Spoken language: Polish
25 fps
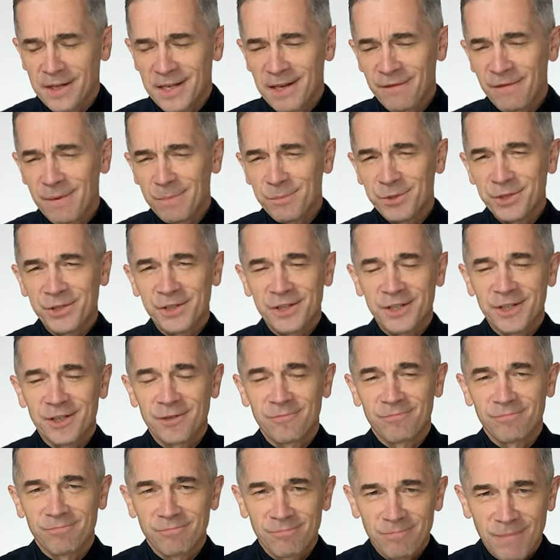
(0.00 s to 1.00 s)
Nie wiem,
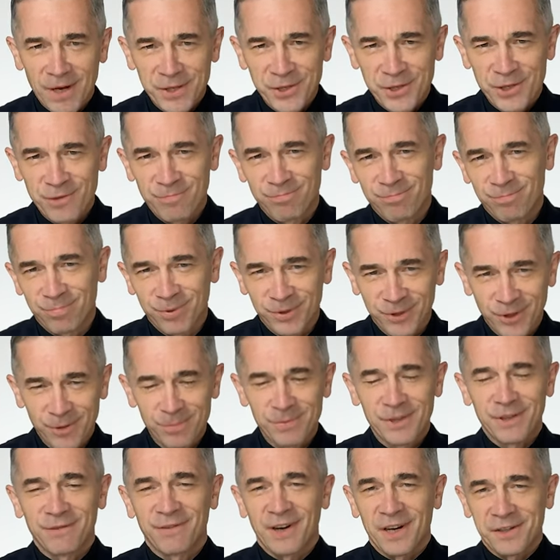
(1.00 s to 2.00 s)
czy macie
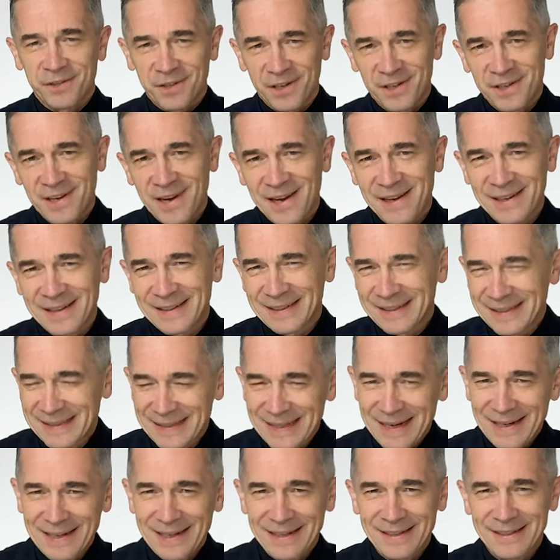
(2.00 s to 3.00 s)
podobne wrażenie, ale
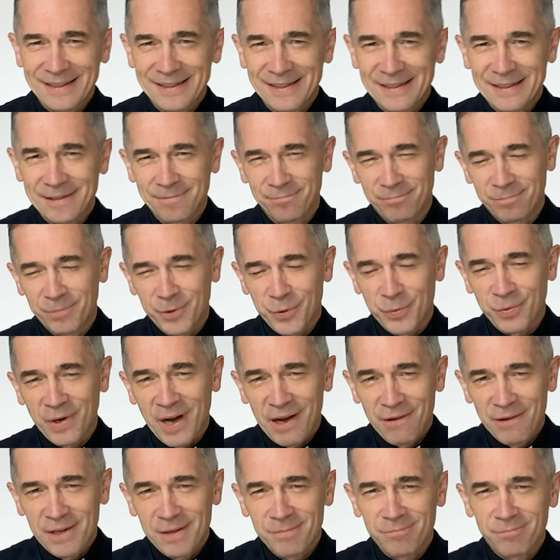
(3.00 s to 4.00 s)
ja kiedy
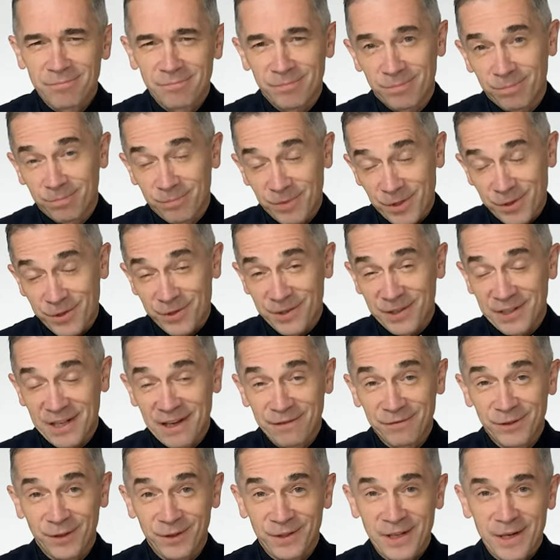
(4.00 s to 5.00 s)
słuchałem jeszcze
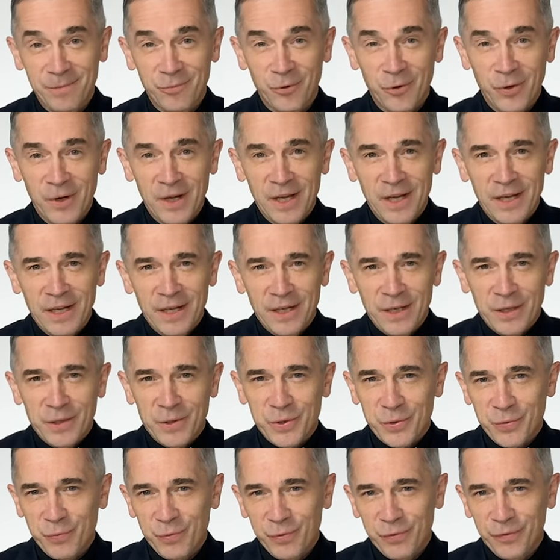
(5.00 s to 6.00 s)
dawno temu
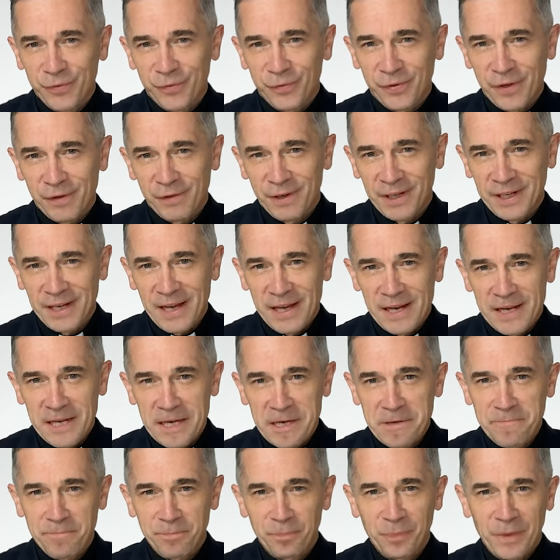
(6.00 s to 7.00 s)
słów
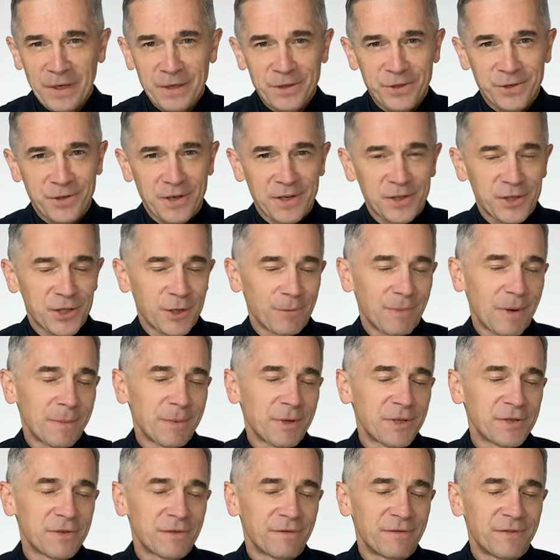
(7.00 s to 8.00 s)
Ewangelii, że trzeba
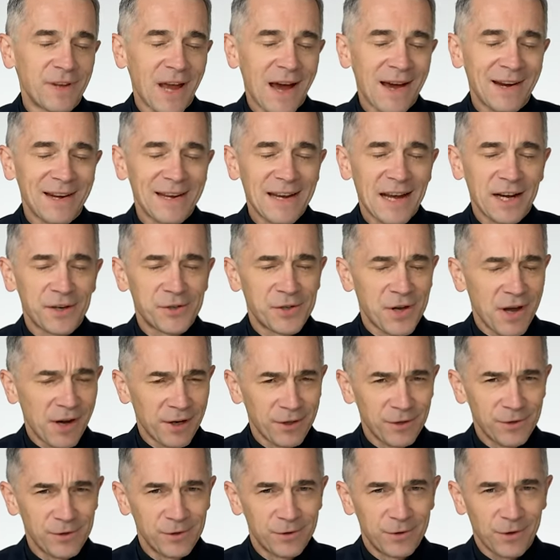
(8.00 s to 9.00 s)
mieć wiary jak
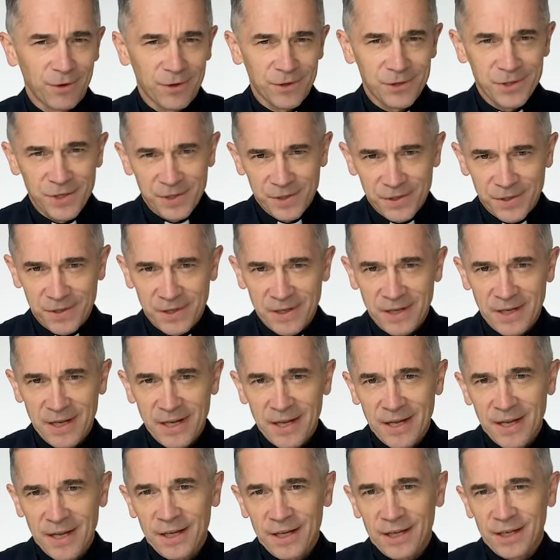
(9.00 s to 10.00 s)
ziarnko gorczycy
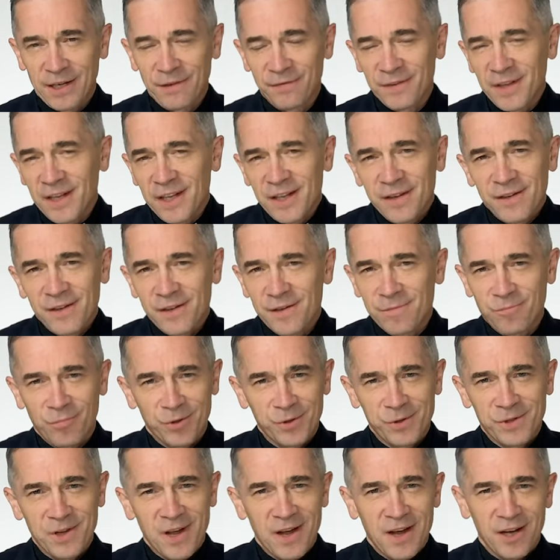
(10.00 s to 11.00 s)
i wtedy
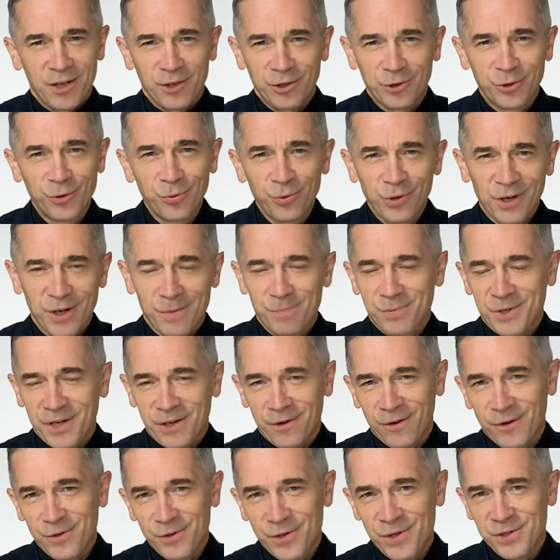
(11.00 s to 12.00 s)
można góry
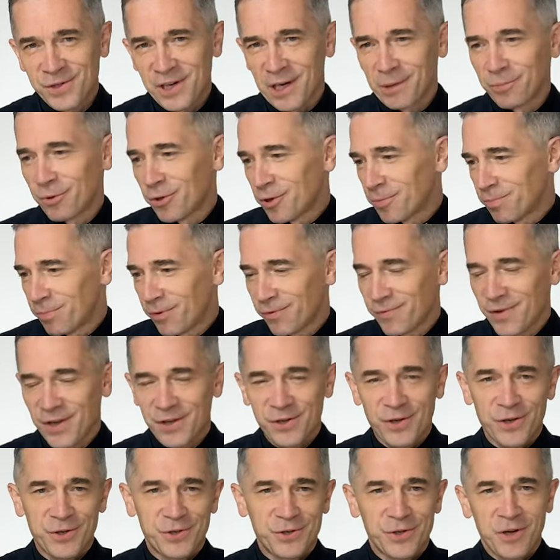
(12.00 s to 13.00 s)
przenosić albo
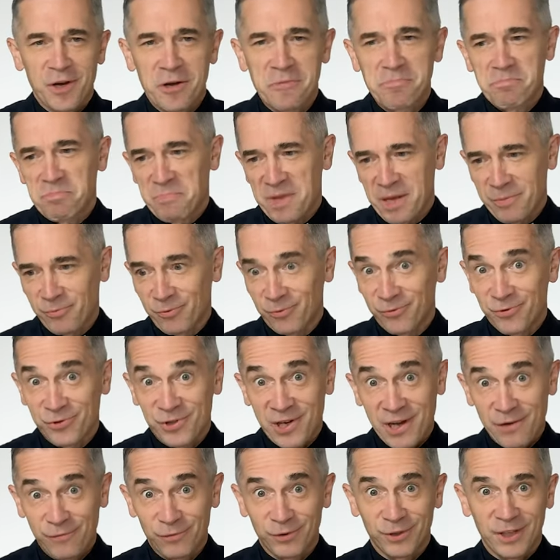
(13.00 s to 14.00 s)
powiedzieć temu
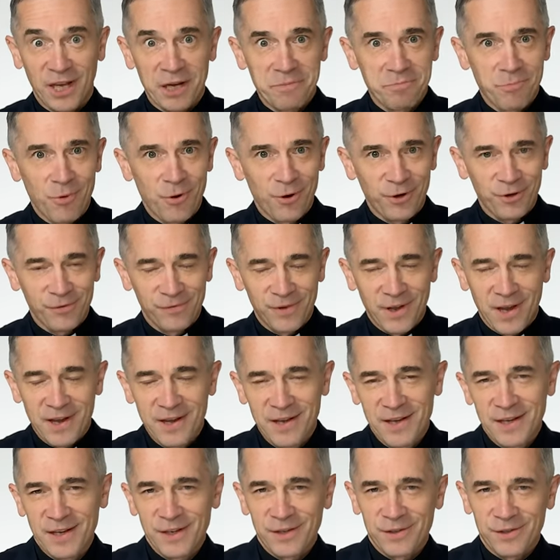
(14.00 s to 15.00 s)
drzewu, tej morwie,
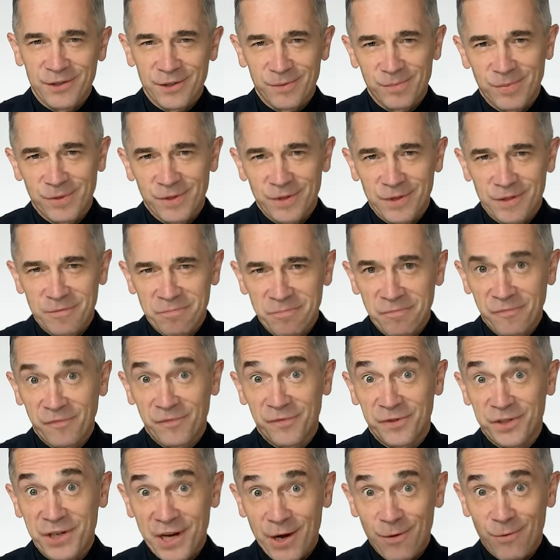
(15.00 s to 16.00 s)
żeby
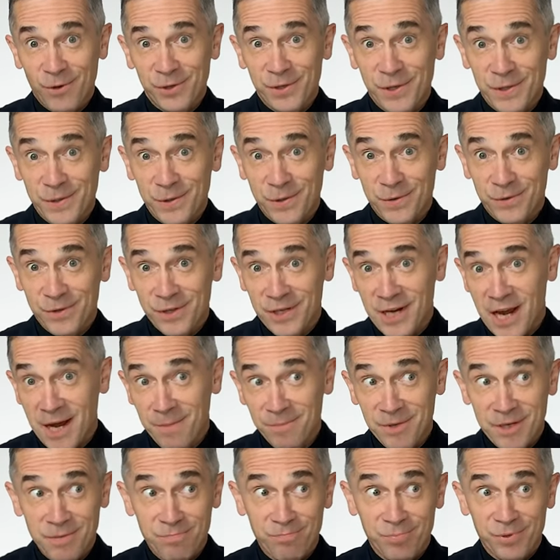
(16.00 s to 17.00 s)
wzięło się z
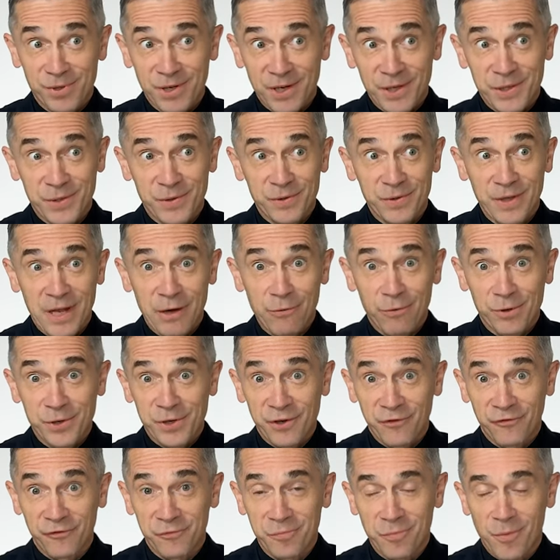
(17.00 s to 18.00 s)
korzeniami i przesunęło
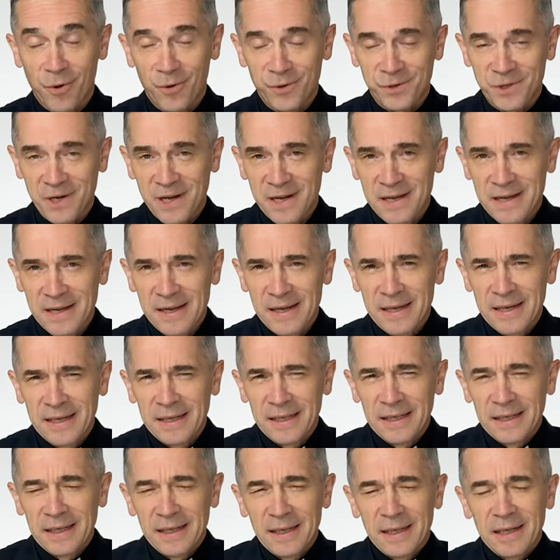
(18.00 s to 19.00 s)
się w morze,
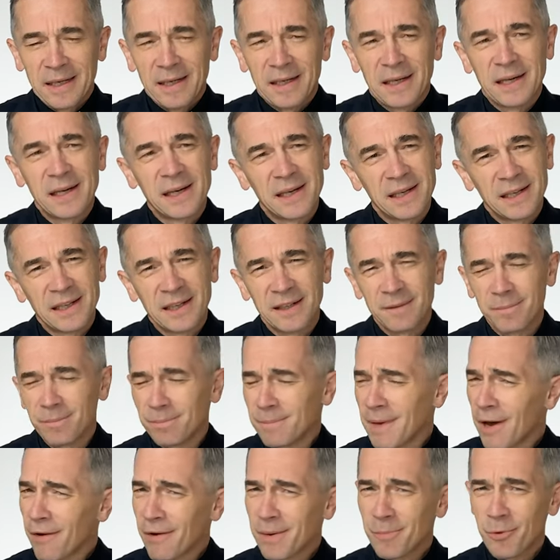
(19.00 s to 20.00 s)

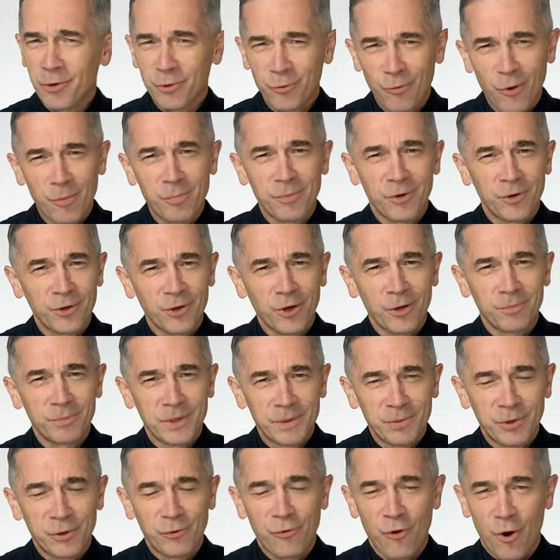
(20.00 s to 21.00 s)
miałem
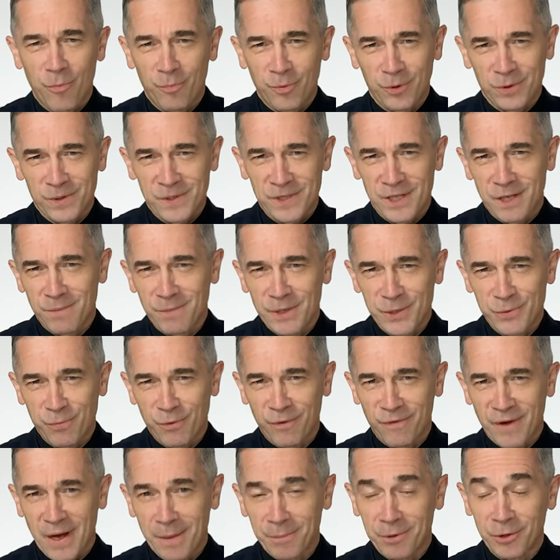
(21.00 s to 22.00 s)
ogromny kłopot z tymi
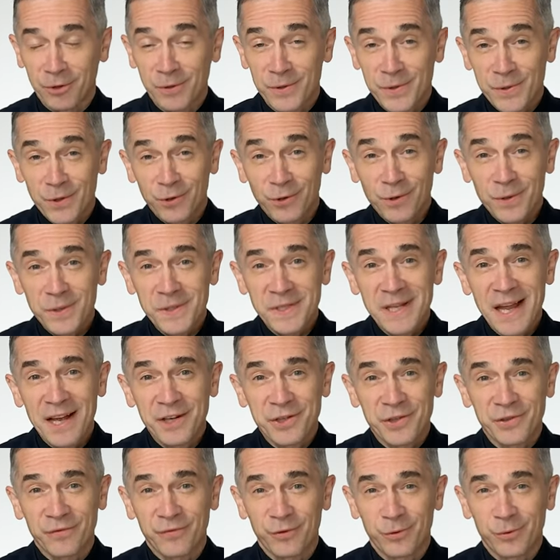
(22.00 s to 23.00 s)
słowami. No co to
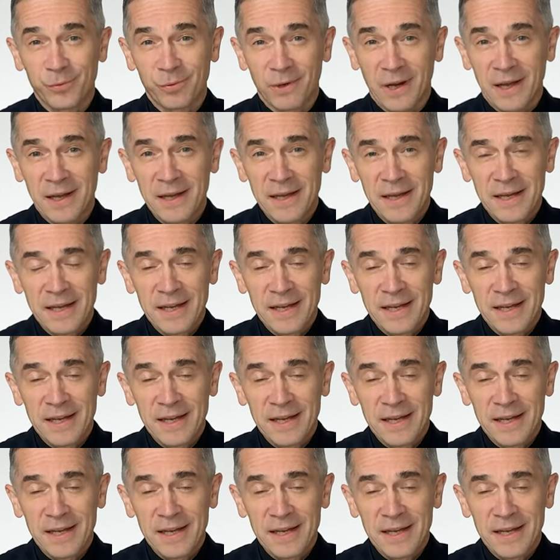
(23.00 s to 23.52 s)
znaczy w ogóle?